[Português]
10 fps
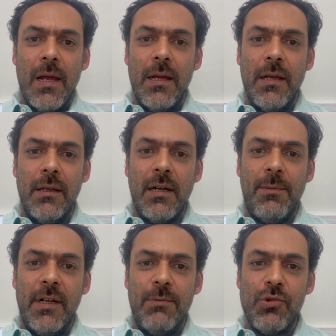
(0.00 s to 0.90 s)
e
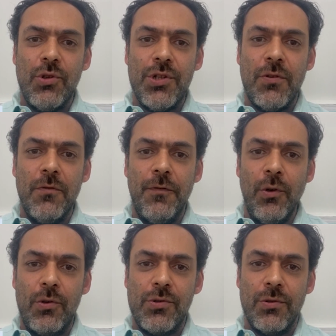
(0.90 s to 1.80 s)
trabalhamos hoje com
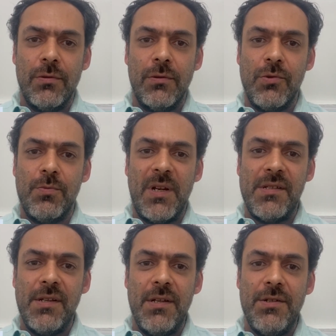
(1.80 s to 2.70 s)
fluxo. Os
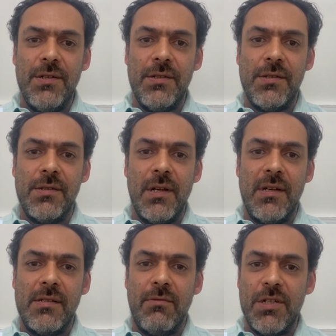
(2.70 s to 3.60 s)
pacientes
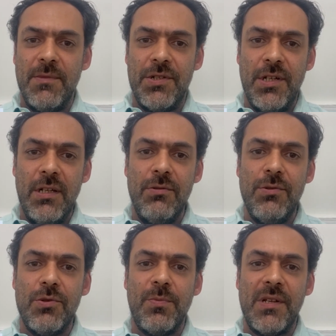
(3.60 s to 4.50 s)
eh, são admitidos
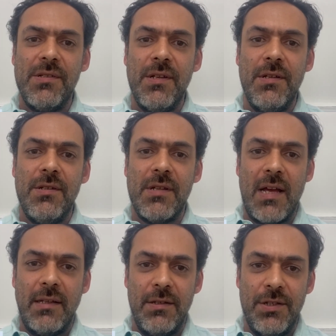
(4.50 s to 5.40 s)
e os pacientes
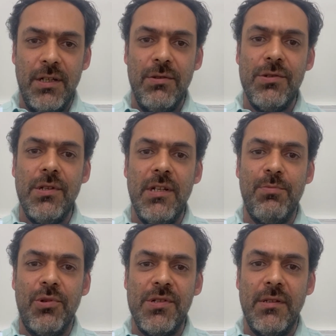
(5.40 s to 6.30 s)
atendidos e
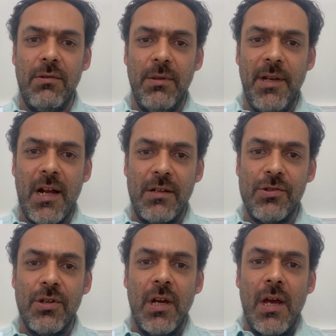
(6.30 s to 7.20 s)
depois então
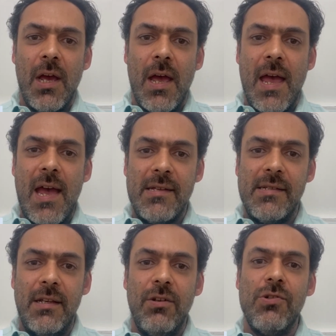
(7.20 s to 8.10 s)
liberados. É
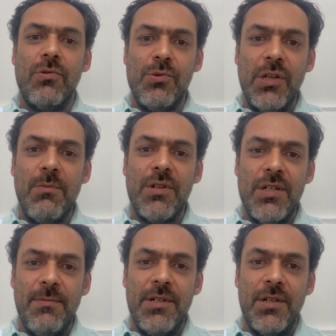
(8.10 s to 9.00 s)
assim que nós conseguimos
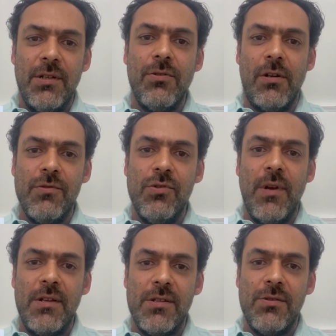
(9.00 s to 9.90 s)
admitir novos
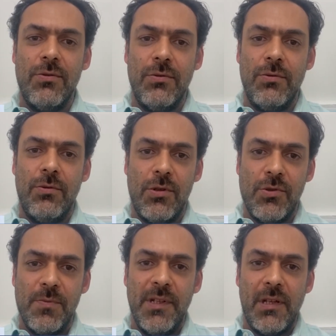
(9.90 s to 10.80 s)
doentes no, no nosso
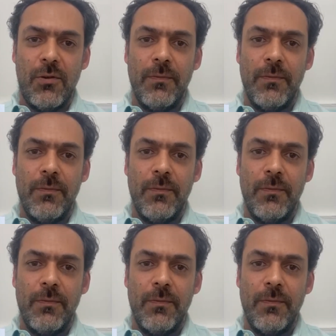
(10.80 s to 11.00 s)
hospital.